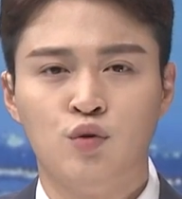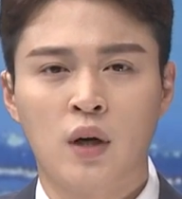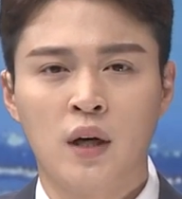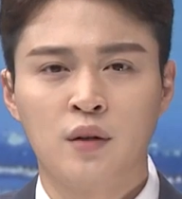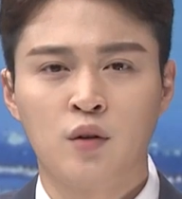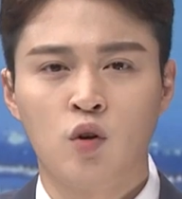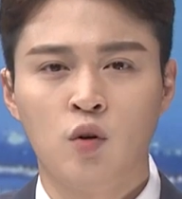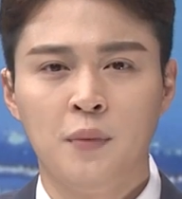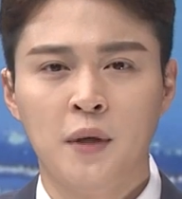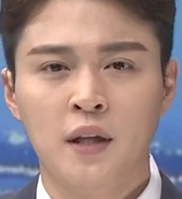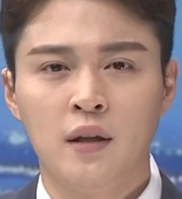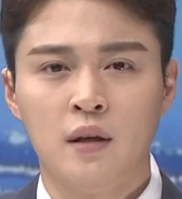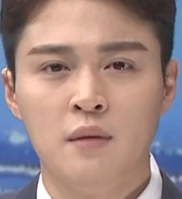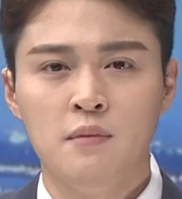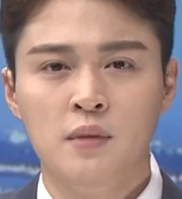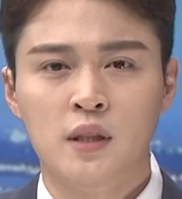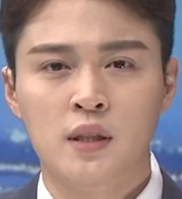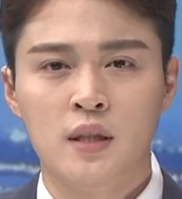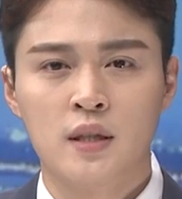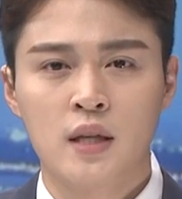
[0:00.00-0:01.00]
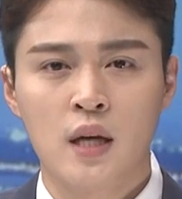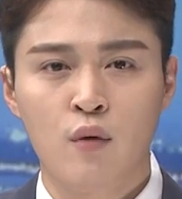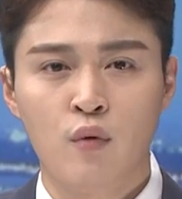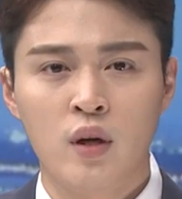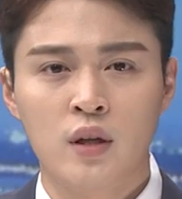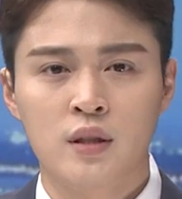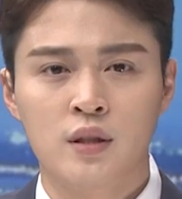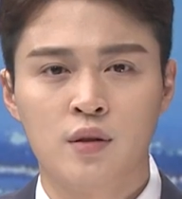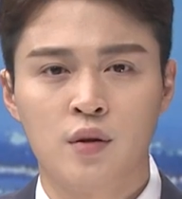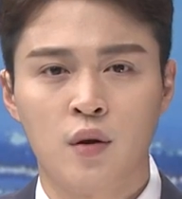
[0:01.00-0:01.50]
우한교민 임시
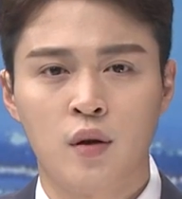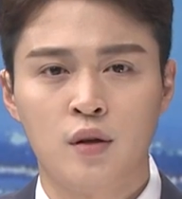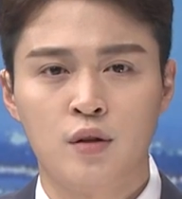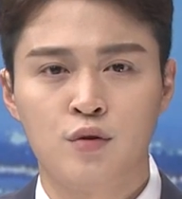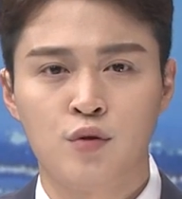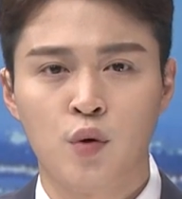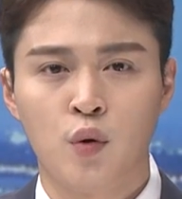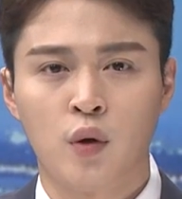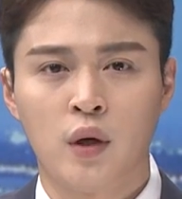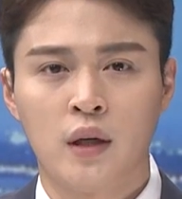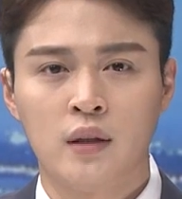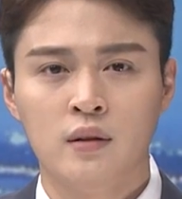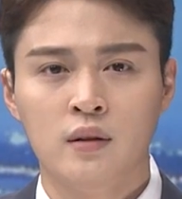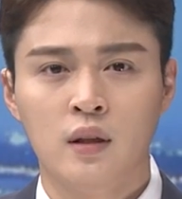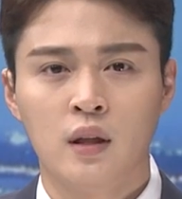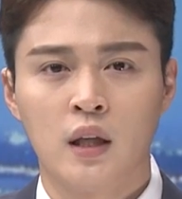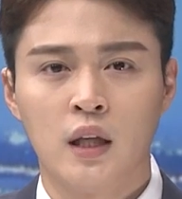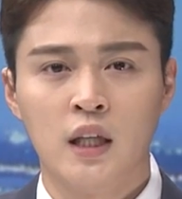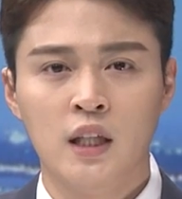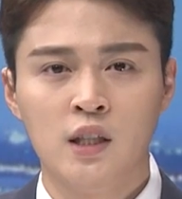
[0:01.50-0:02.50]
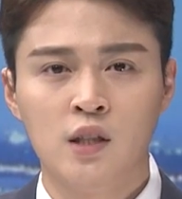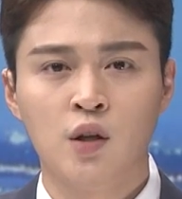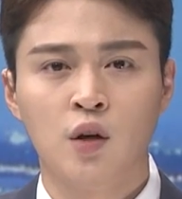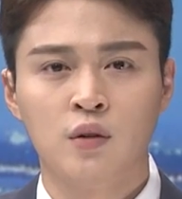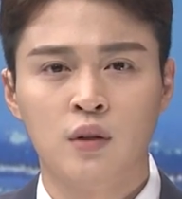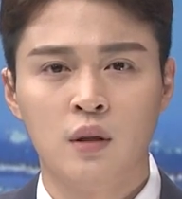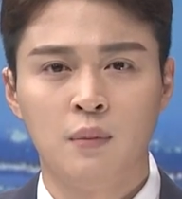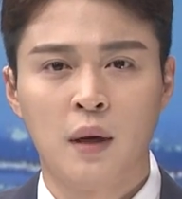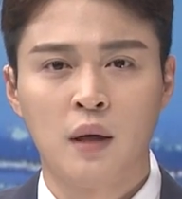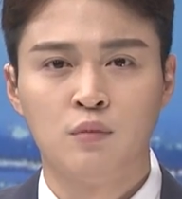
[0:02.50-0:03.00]
생활시설을 수용한
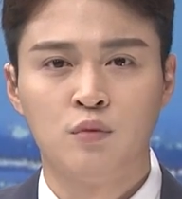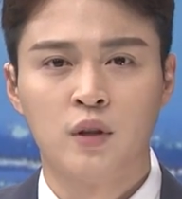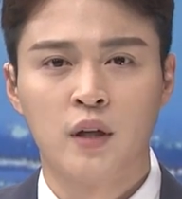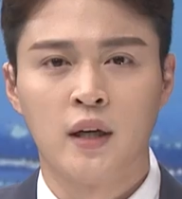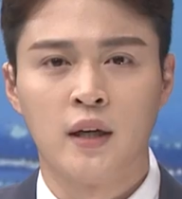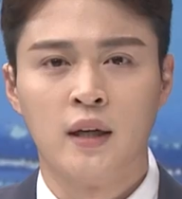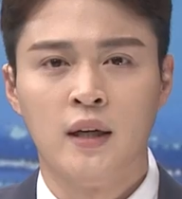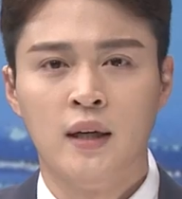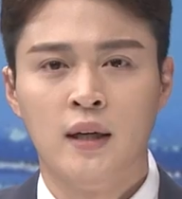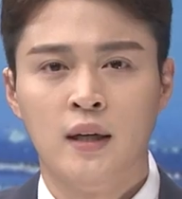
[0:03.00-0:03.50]
이천을 방문해